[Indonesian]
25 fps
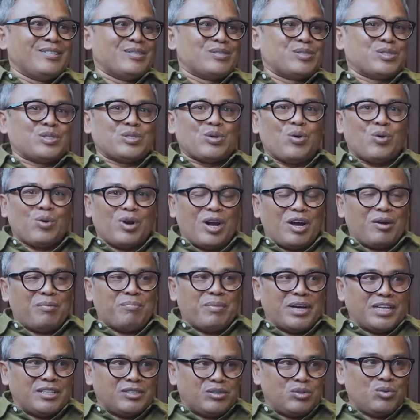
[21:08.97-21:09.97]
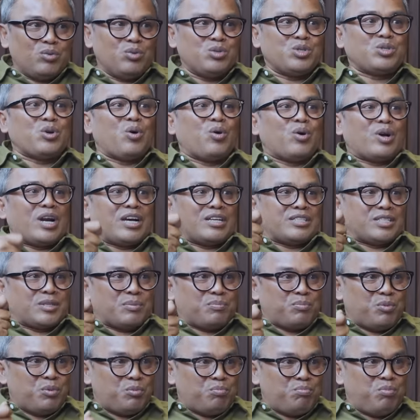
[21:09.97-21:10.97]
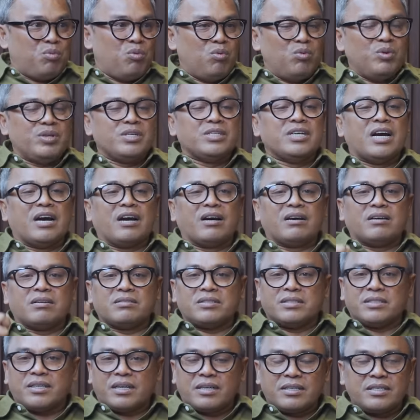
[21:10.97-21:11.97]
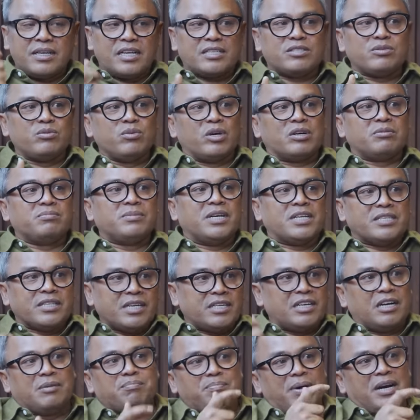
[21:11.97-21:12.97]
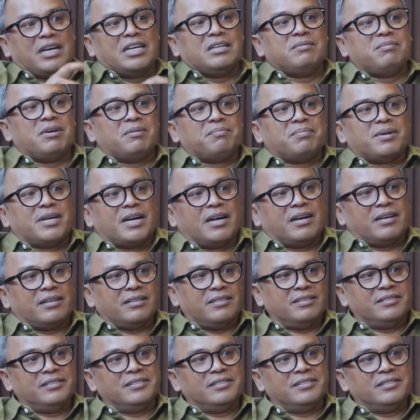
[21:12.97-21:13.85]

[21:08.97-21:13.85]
Seorang mantu, seorang sepupu yang cerdas luar biasa dan panglima perang.